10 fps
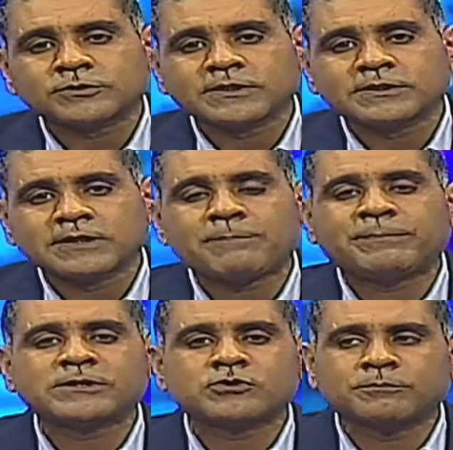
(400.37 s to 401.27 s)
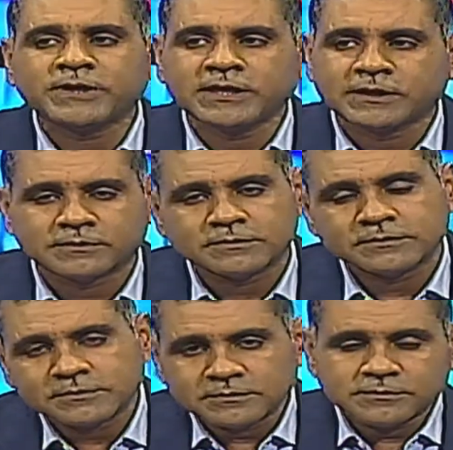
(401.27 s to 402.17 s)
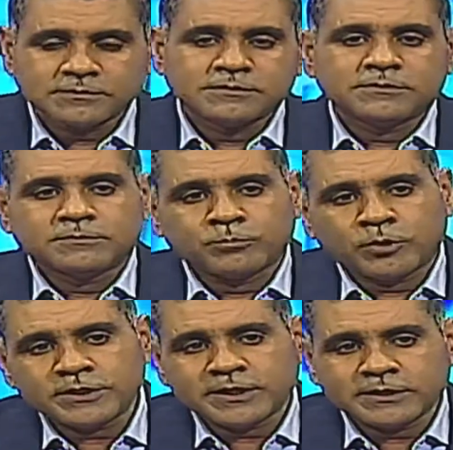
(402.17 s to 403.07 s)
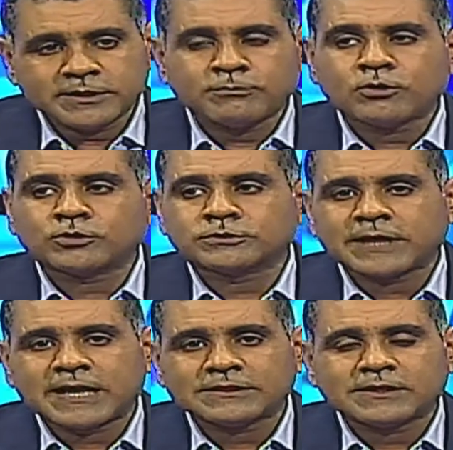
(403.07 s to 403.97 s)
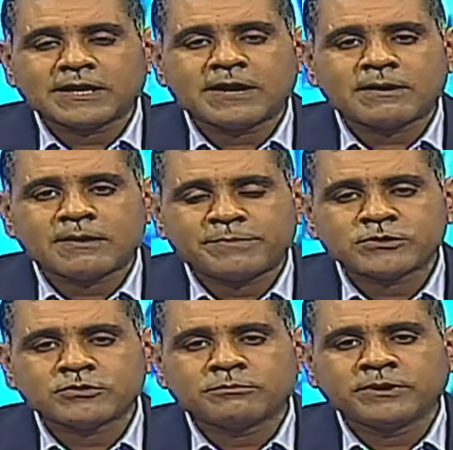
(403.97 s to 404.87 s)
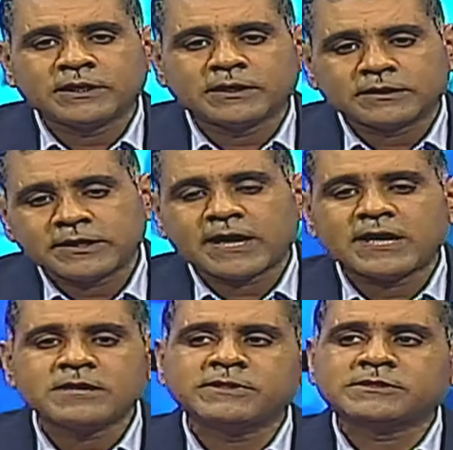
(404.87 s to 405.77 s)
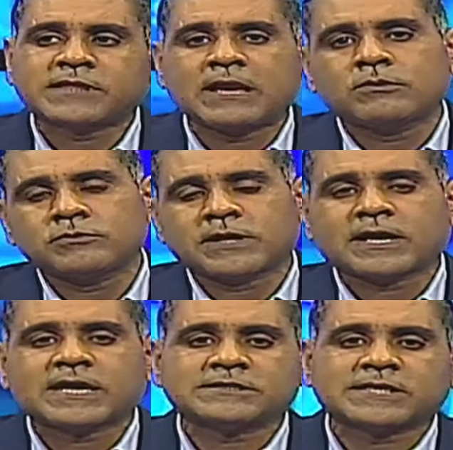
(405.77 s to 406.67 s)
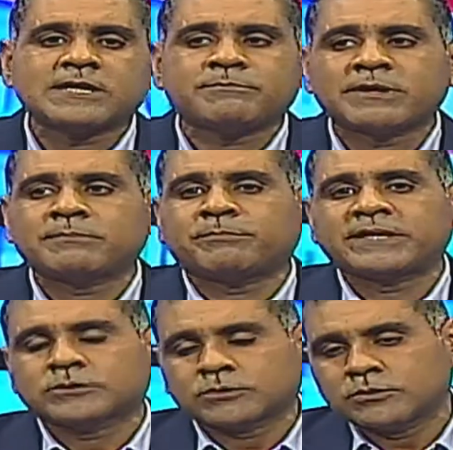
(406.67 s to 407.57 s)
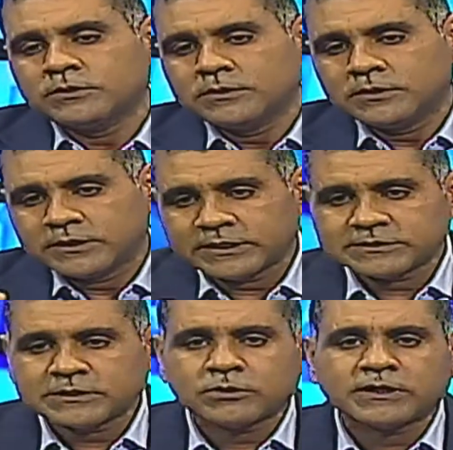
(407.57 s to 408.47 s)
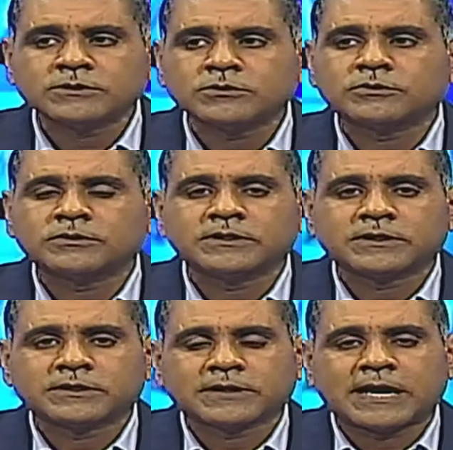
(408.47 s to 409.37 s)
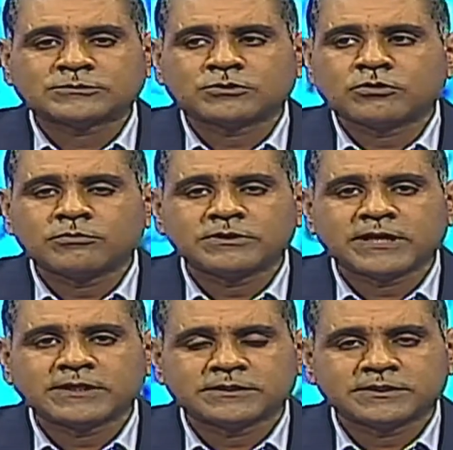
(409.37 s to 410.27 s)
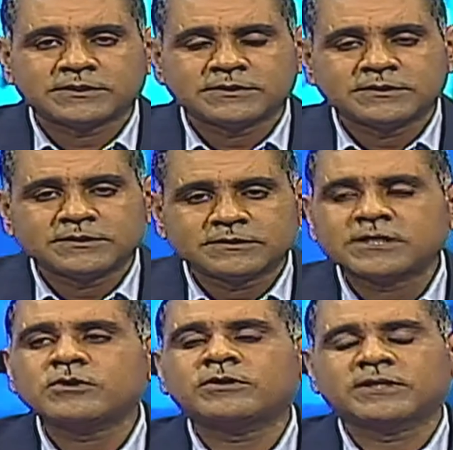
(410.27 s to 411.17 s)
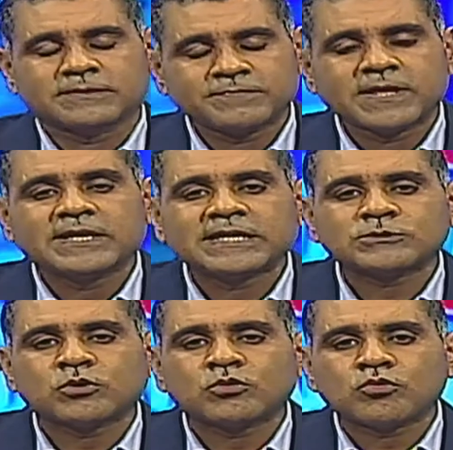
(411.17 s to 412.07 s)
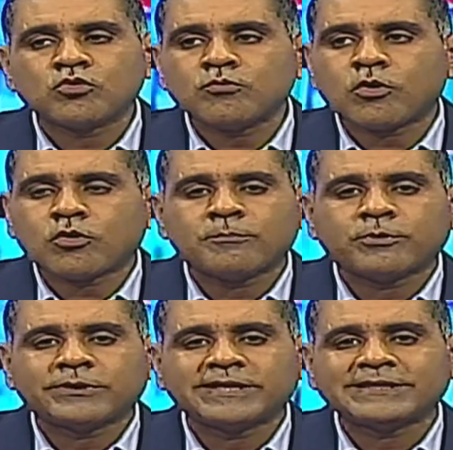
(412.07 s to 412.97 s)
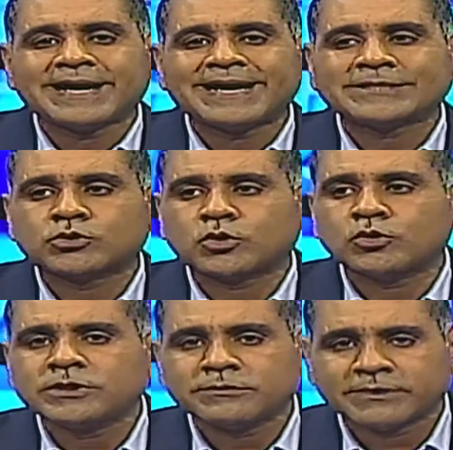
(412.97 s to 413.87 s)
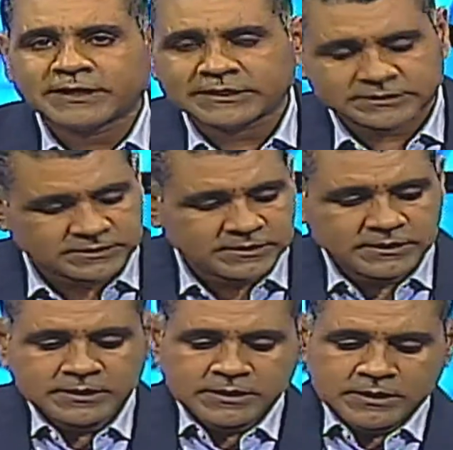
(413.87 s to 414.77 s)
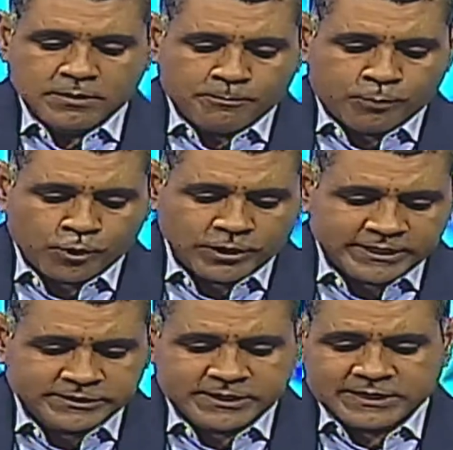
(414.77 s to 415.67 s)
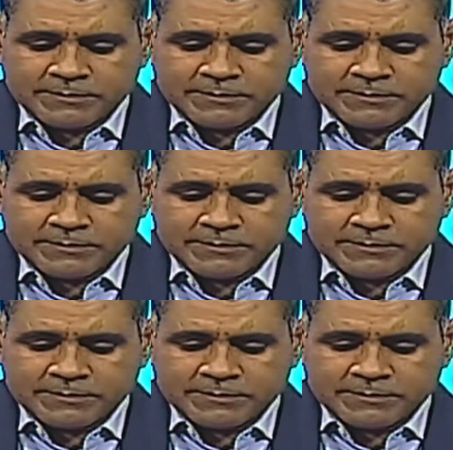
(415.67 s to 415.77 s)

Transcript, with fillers: de Haití? A Pechonville. Voy de, Bogotá a, Pechonville y ahí me instalo en una casa y perpetro ese horrendo eh, caso como el de Haití. Señores, eso hubo componenda a todos los niveles, políticas